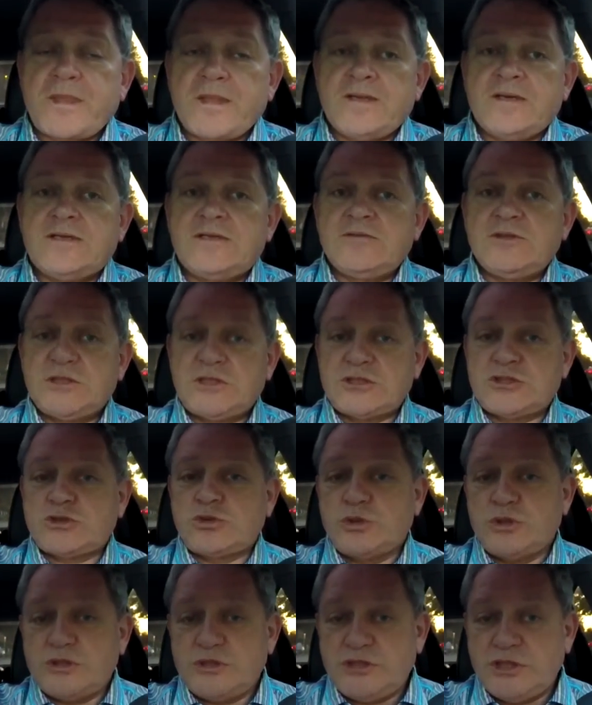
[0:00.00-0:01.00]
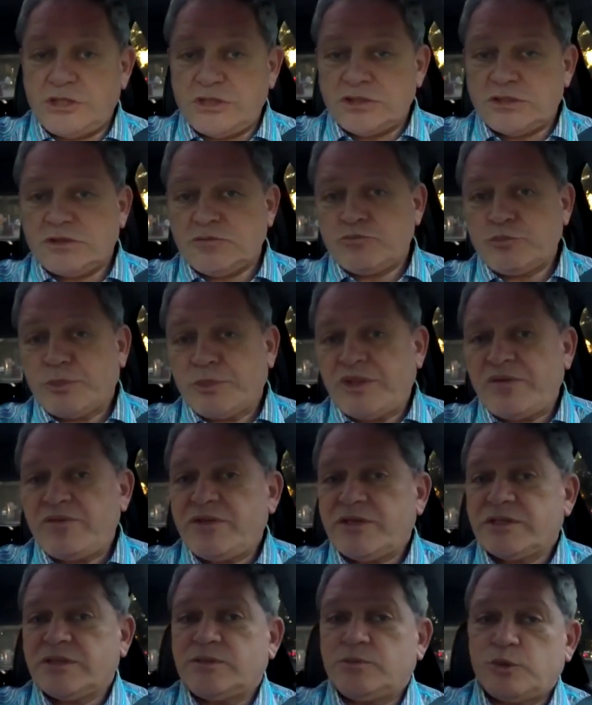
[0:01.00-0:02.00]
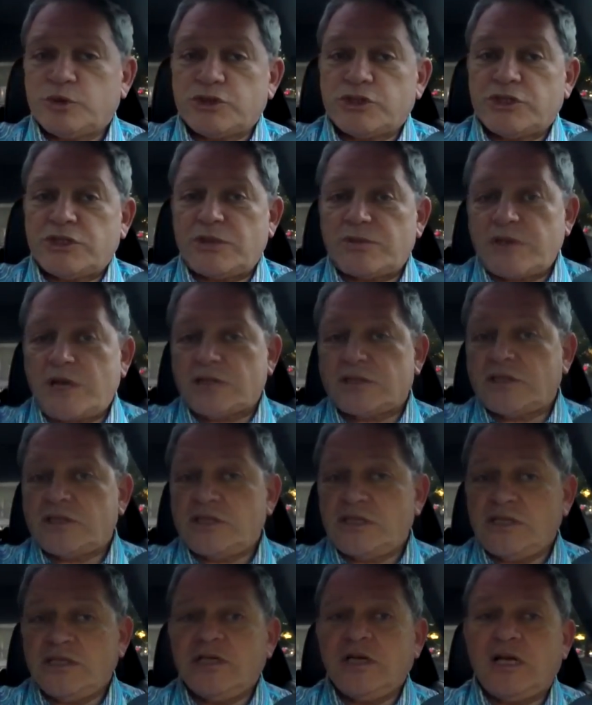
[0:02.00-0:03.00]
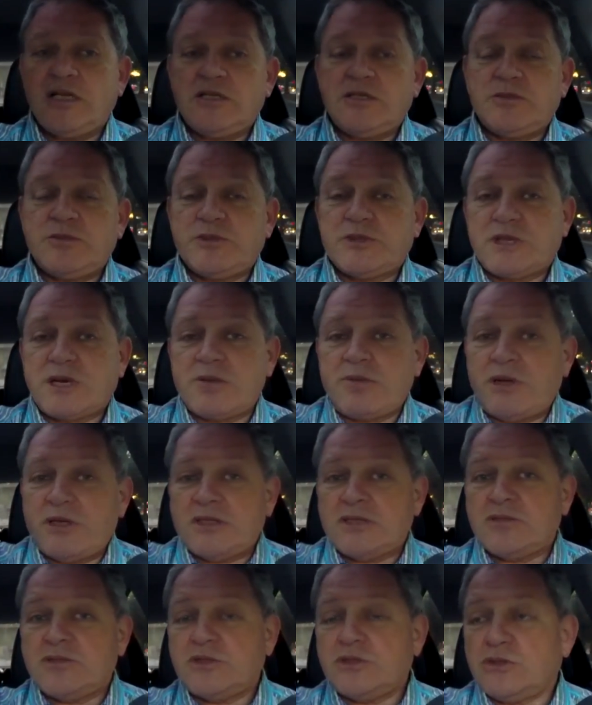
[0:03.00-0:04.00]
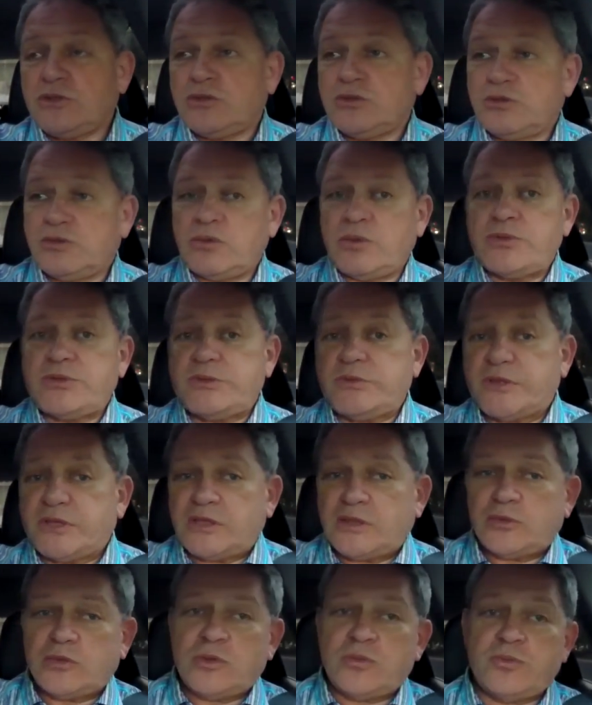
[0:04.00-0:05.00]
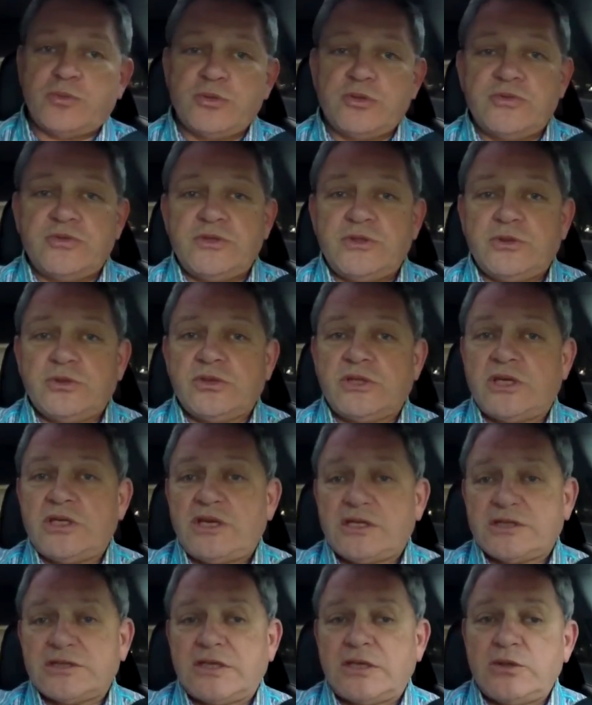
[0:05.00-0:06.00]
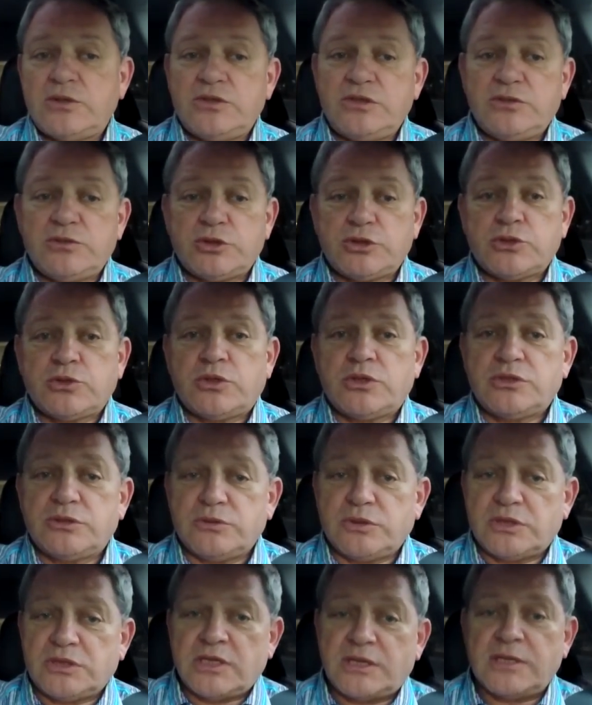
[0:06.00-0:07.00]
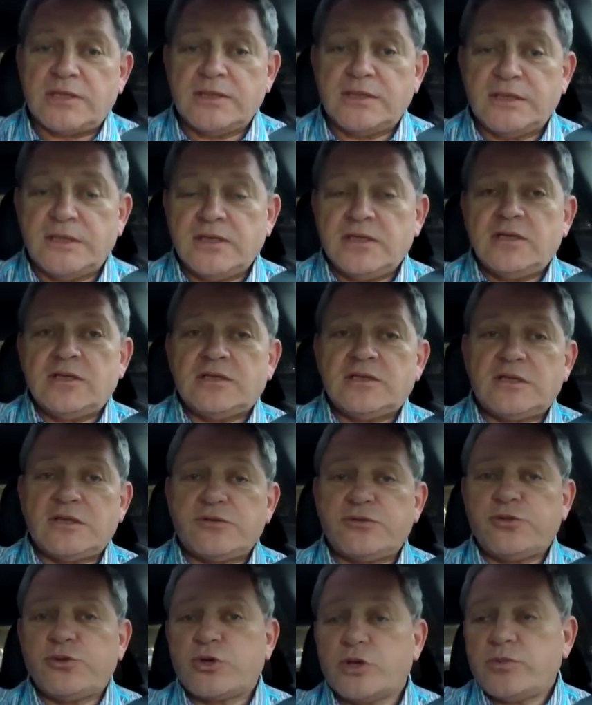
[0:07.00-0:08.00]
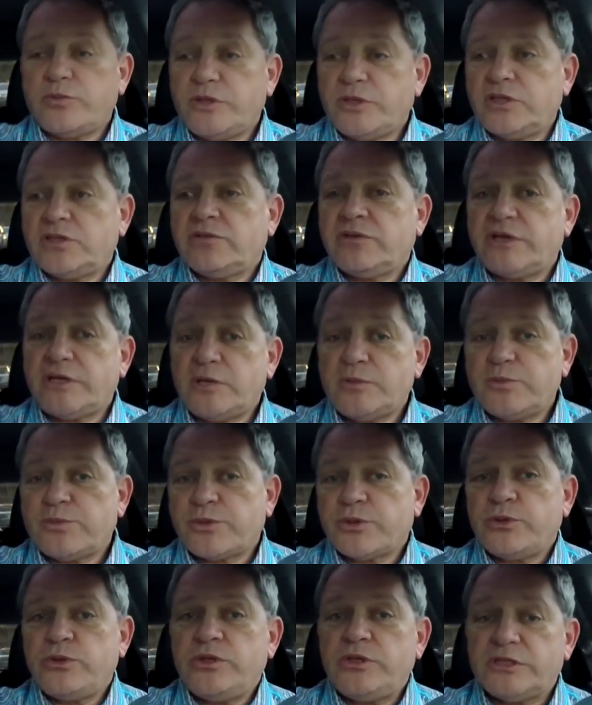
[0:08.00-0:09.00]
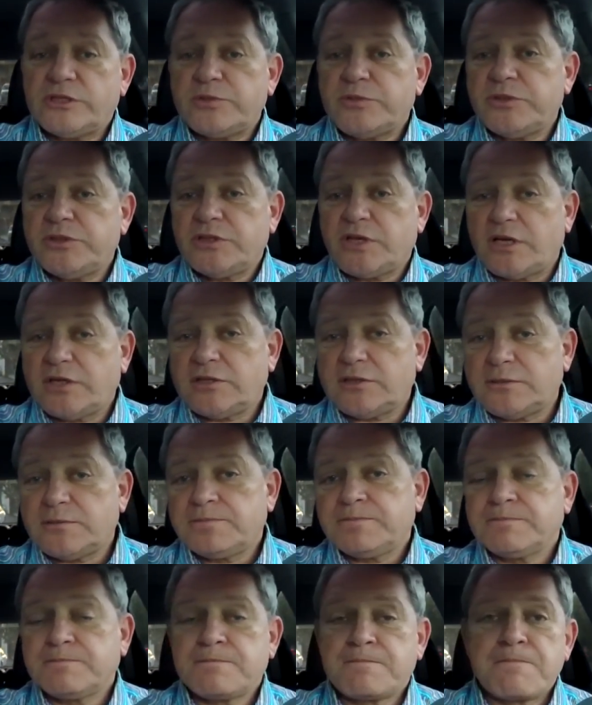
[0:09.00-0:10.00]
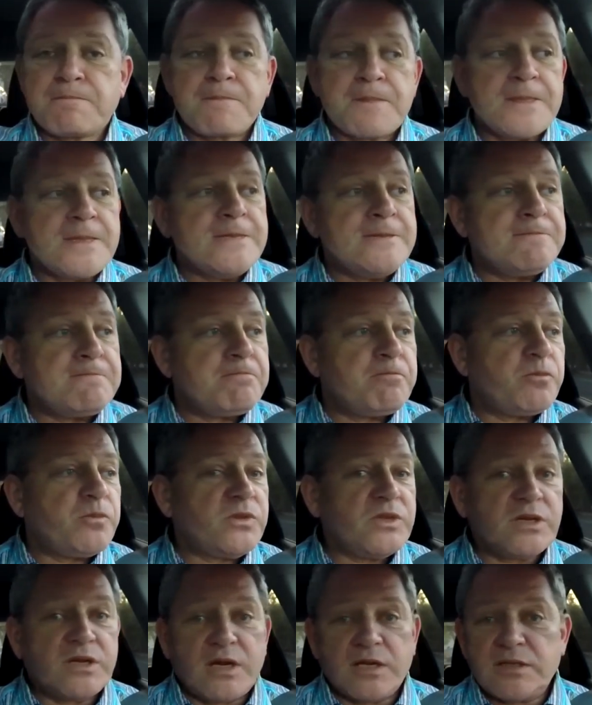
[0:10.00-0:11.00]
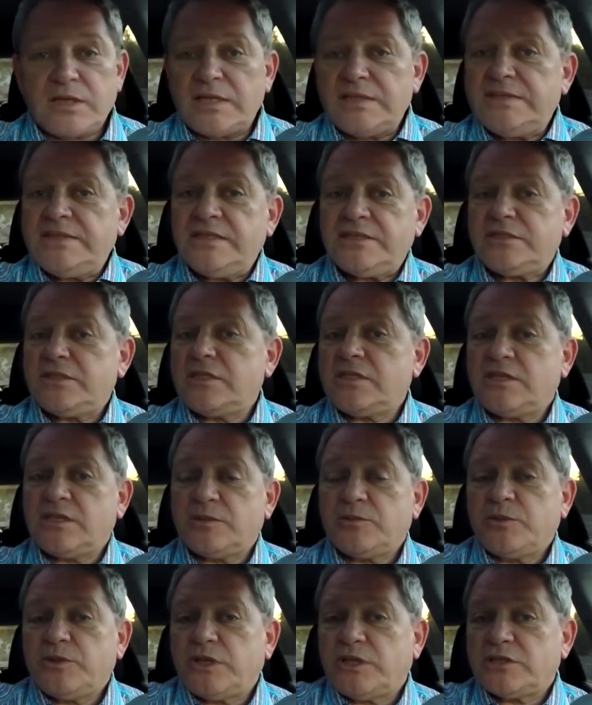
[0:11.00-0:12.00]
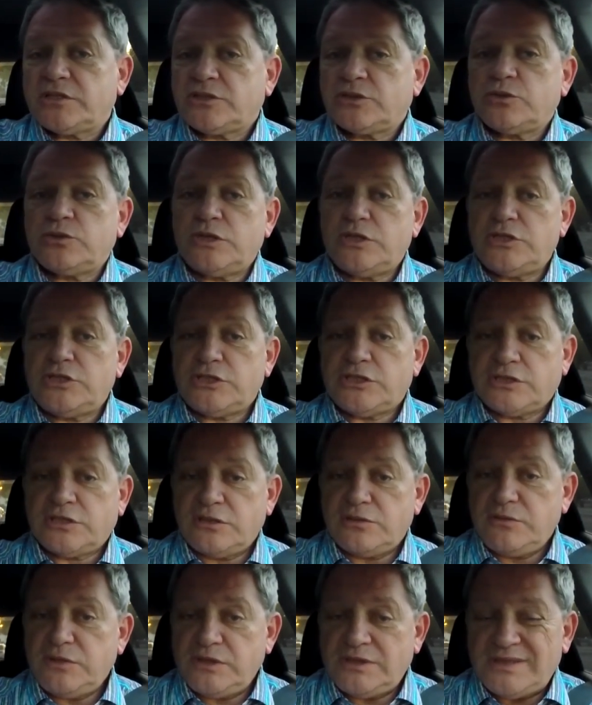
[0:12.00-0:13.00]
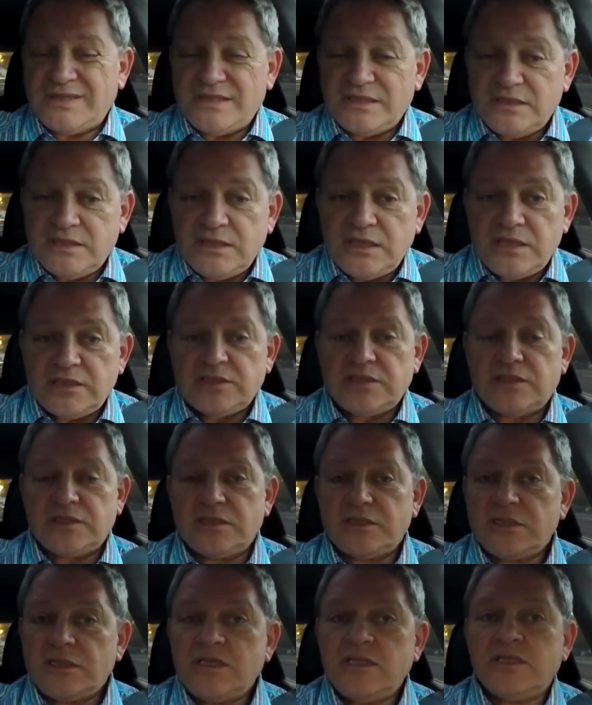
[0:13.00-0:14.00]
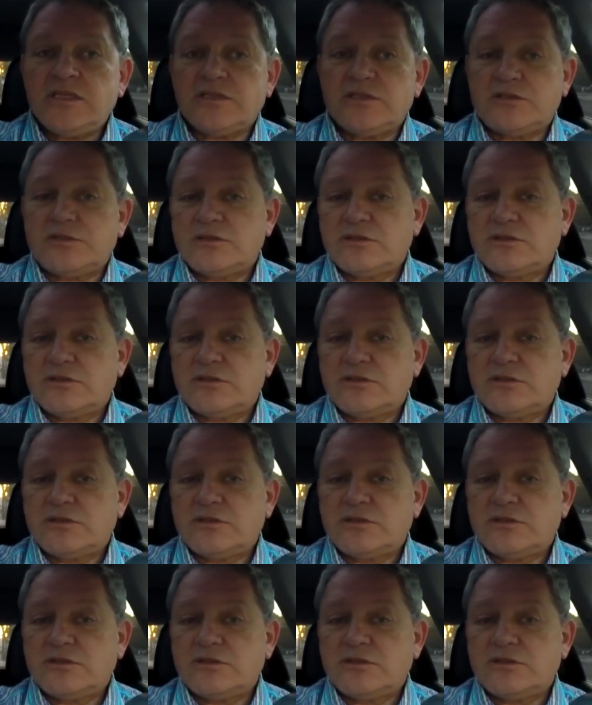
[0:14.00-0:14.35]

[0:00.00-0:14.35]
Э, это стоит денег. Наверное, можно там как-то нелегально подрабатывать, но, ну, в общем, это такой путь в никуда. Я знаю девушку одну, она на форуме «Говорим про ЕС» модератором. Так она 10 лет была на студенческой визе. 10 лет.